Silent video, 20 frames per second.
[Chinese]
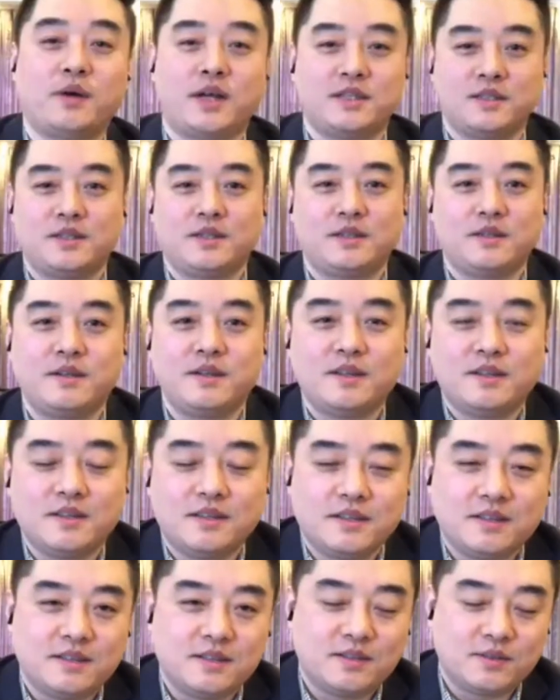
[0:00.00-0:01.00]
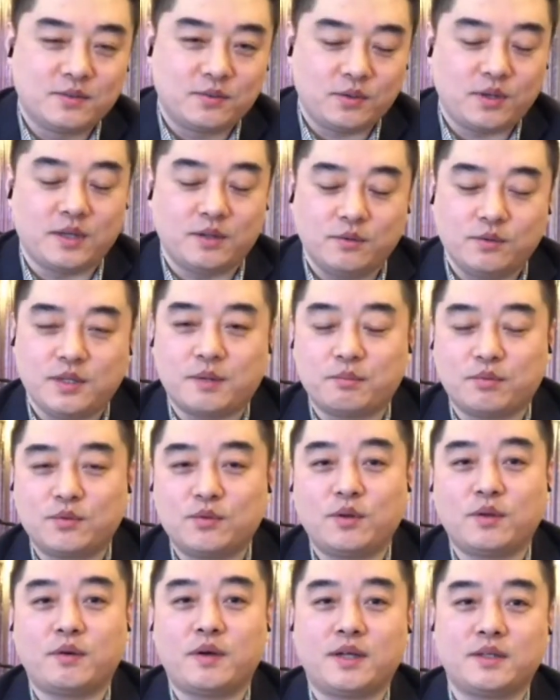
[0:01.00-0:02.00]
其实，对，如果想不
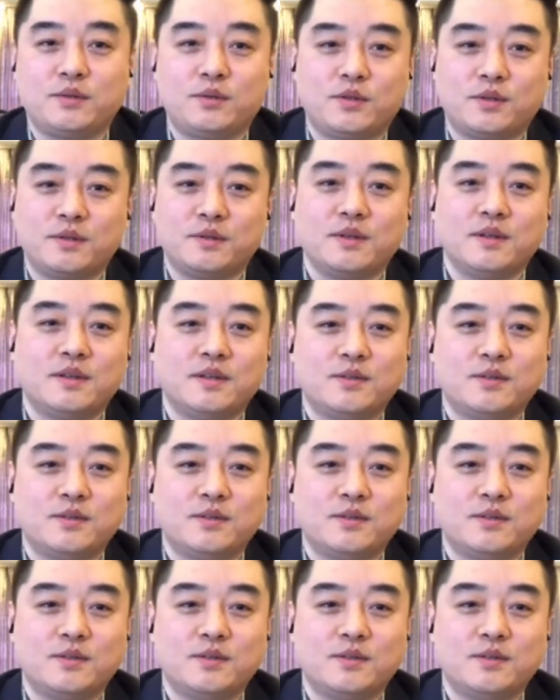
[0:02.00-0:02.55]
错的话就是。